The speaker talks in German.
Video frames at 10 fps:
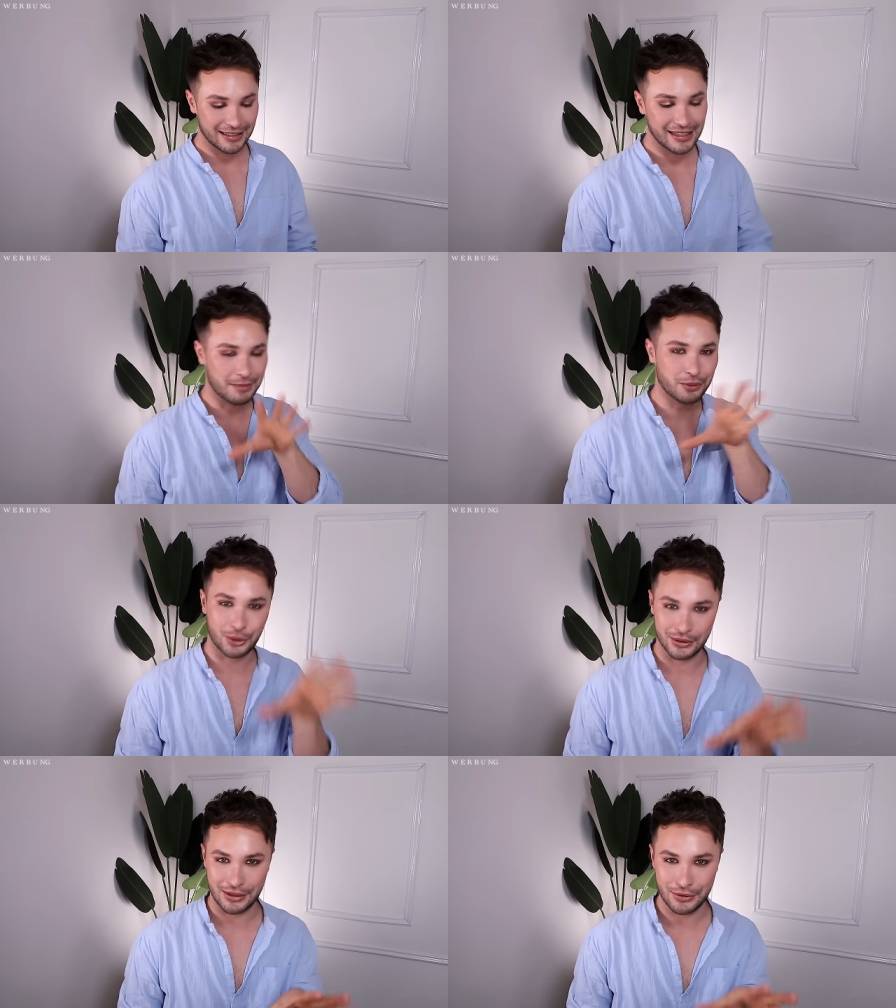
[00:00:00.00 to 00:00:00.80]
ich muss
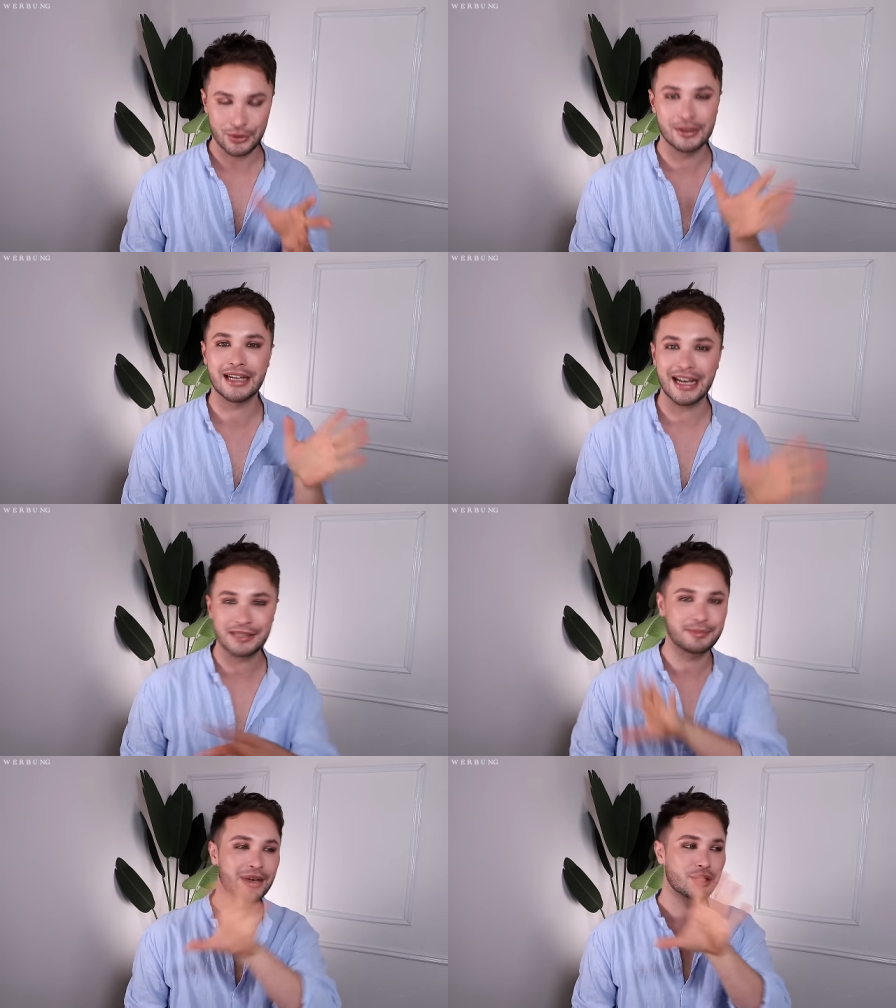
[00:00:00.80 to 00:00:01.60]
kurz ausholen.
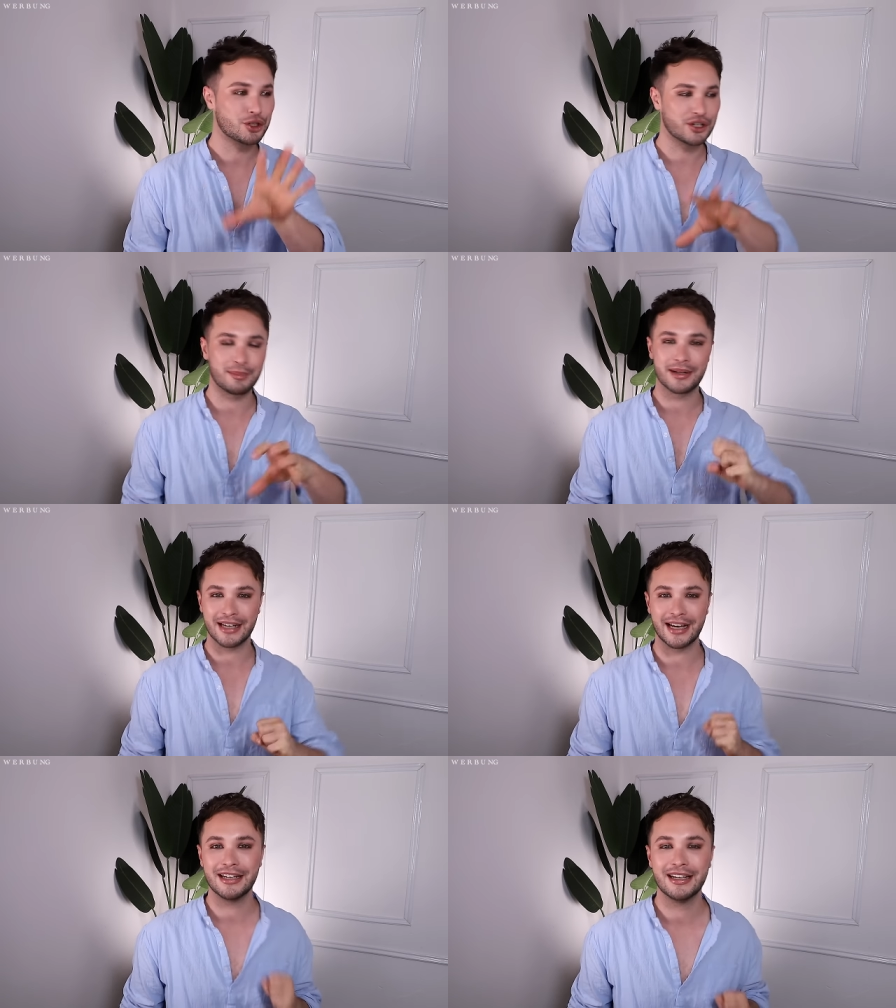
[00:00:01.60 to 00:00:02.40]
Erstmal, stopp,
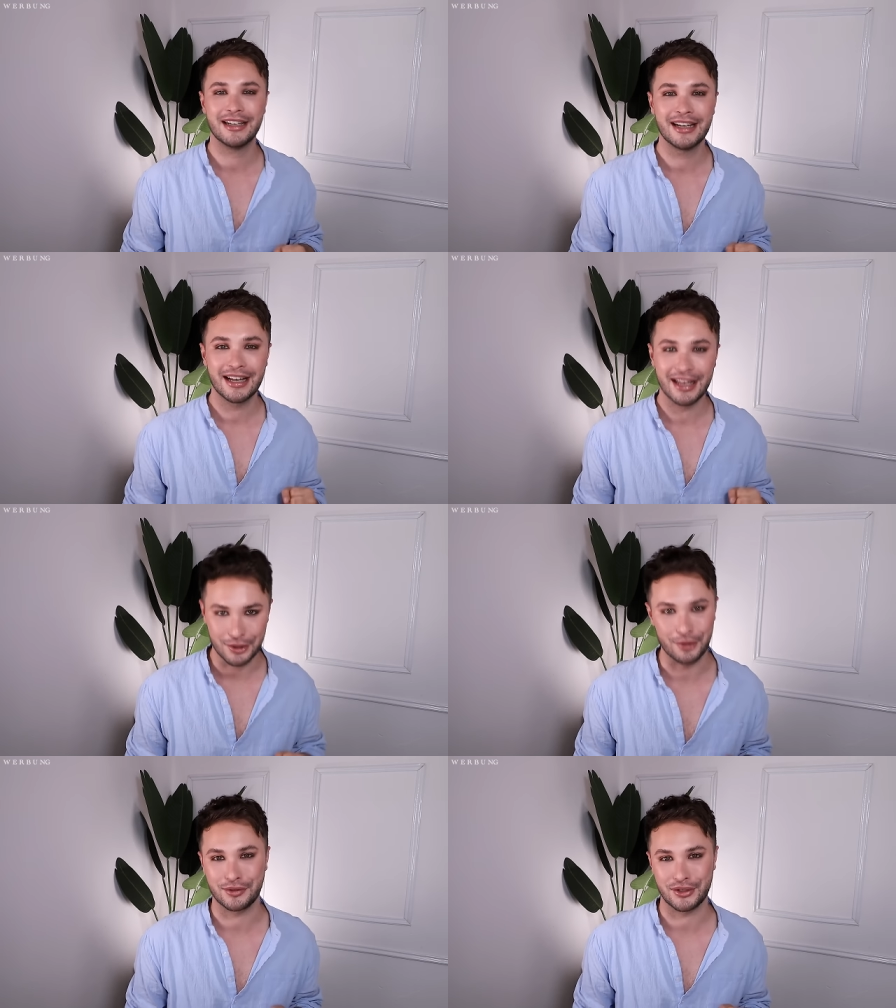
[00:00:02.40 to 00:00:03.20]
nein,
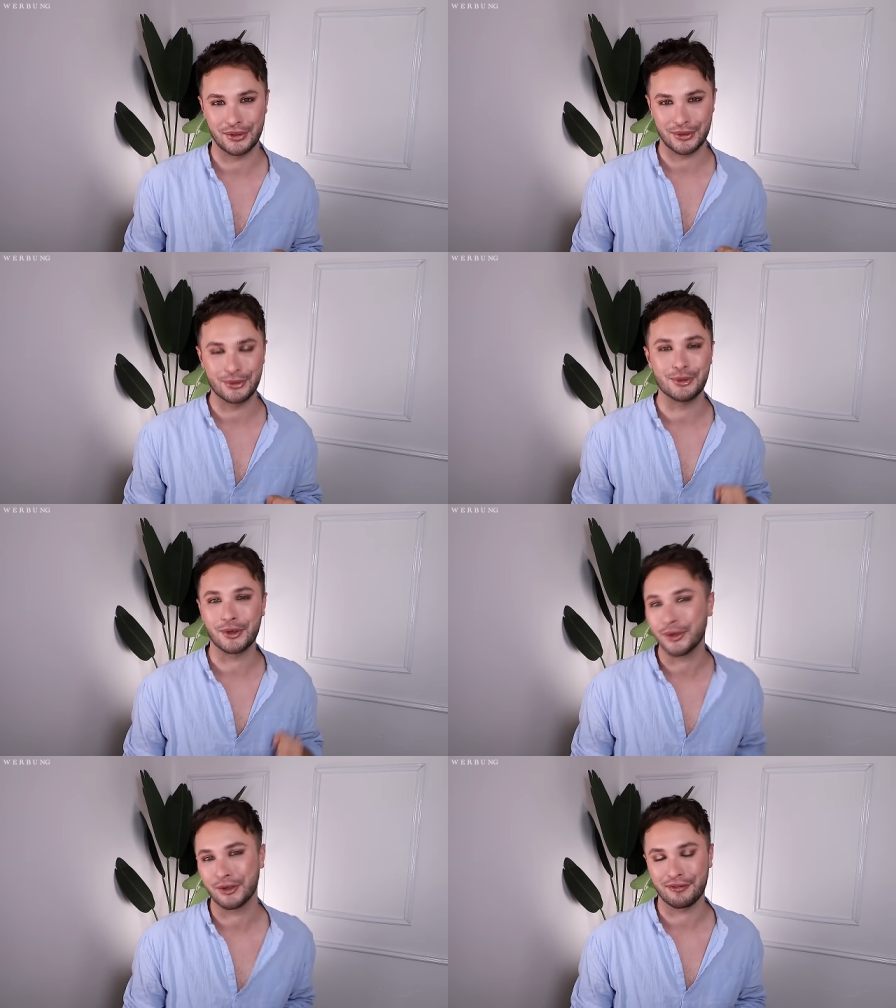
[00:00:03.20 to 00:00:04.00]
ich hoffe, es geht euch gut
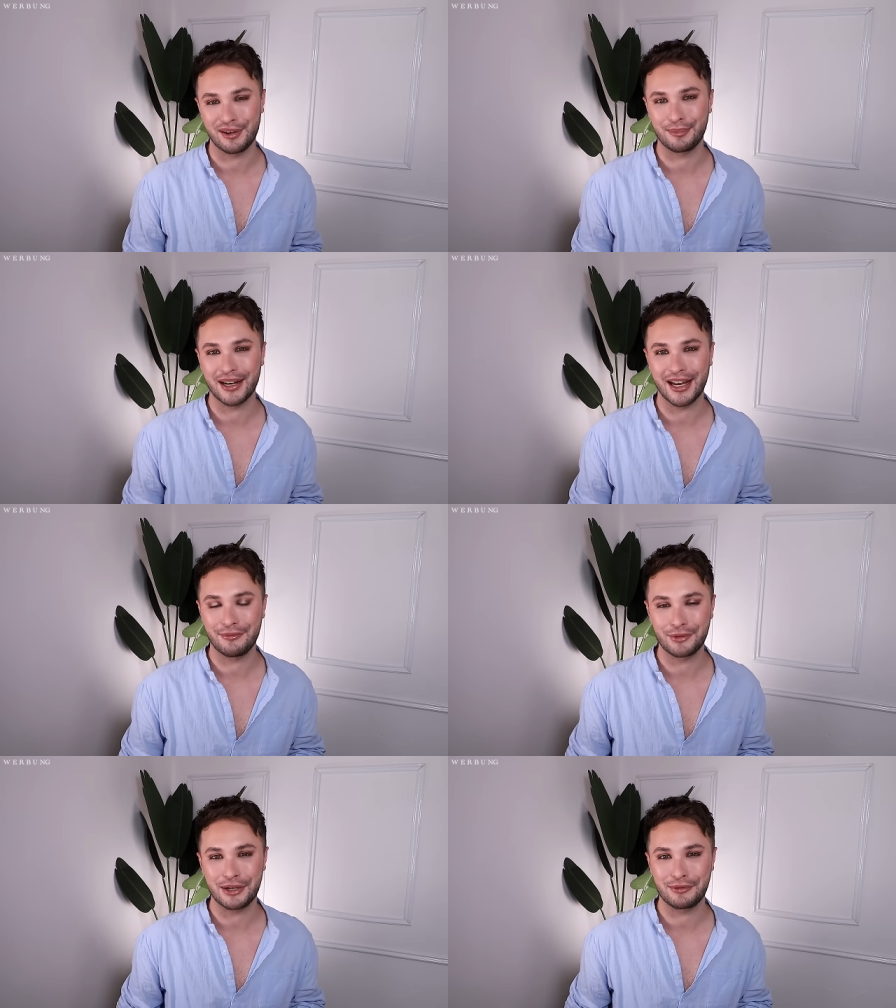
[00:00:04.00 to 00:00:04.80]
und ich hoffe, ihr habt alle
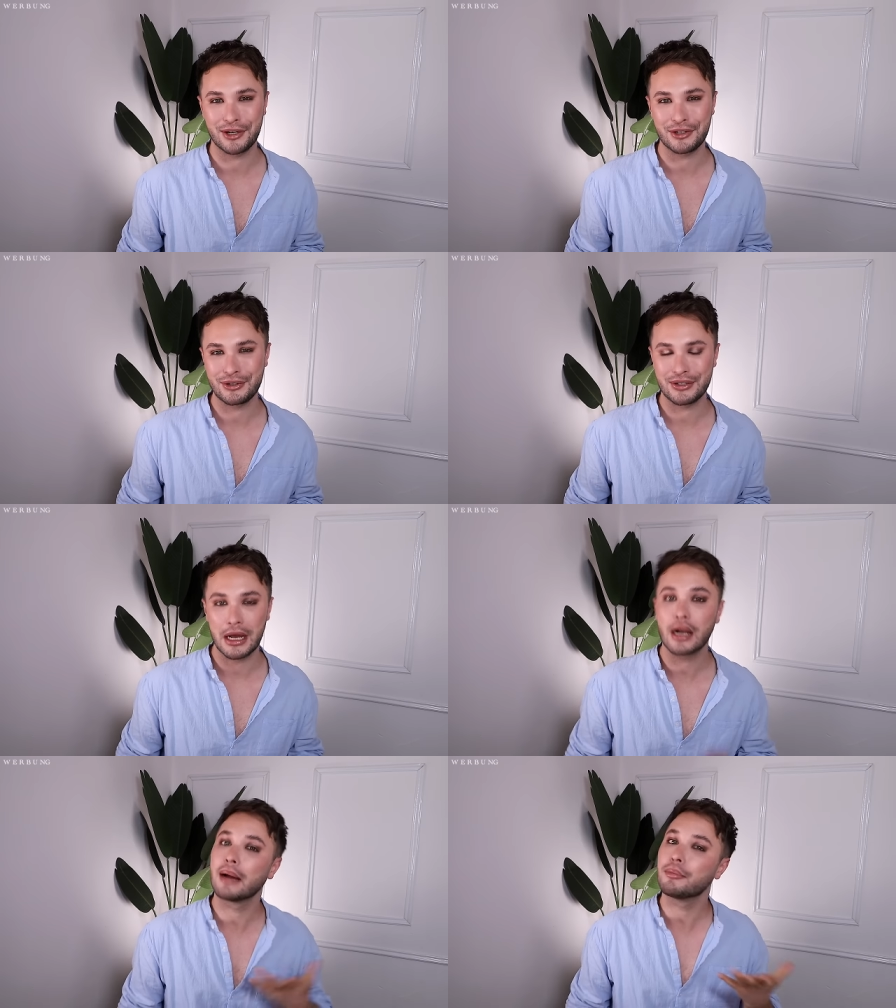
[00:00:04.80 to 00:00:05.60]
einen wunder wunderschönen
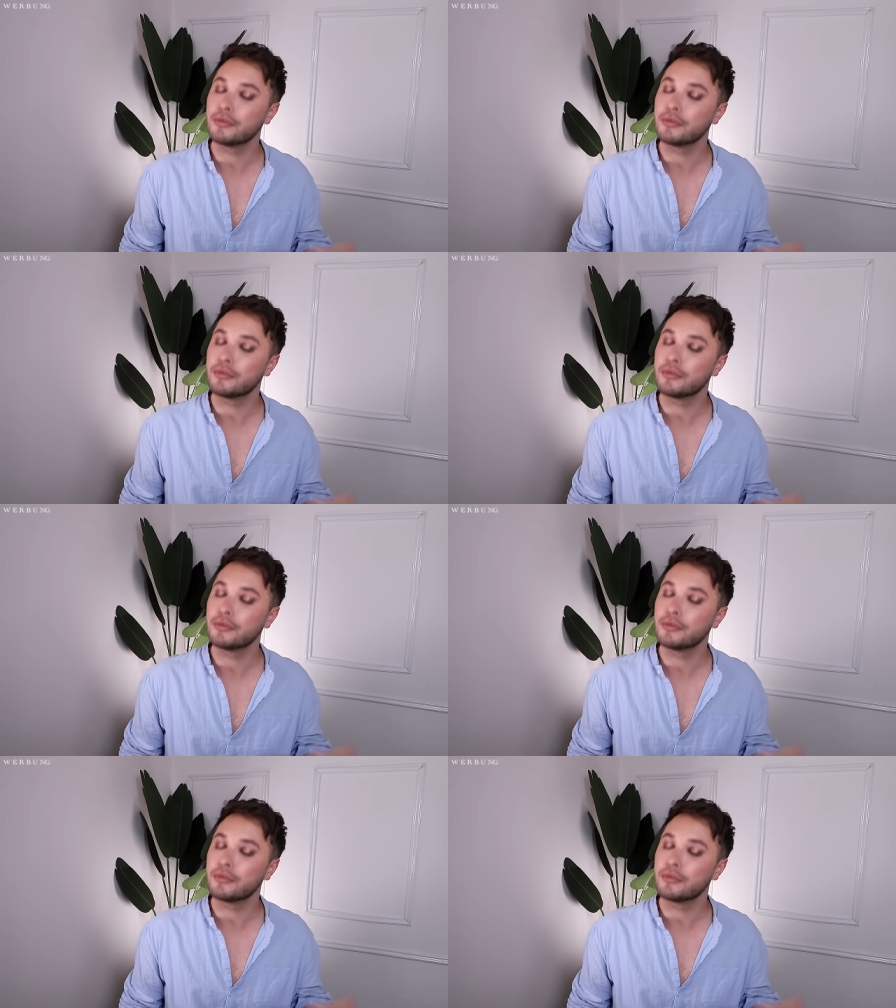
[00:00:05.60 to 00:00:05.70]
Tag gehabt.